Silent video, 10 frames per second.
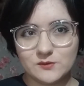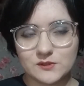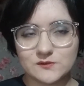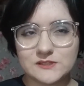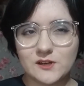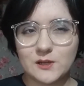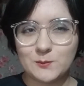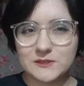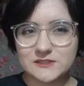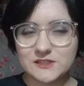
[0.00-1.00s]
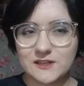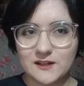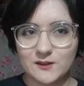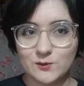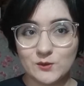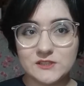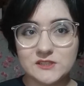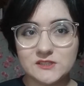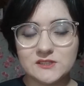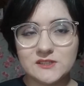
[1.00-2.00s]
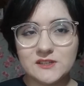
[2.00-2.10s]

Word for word: Quando você olha pela janela à noite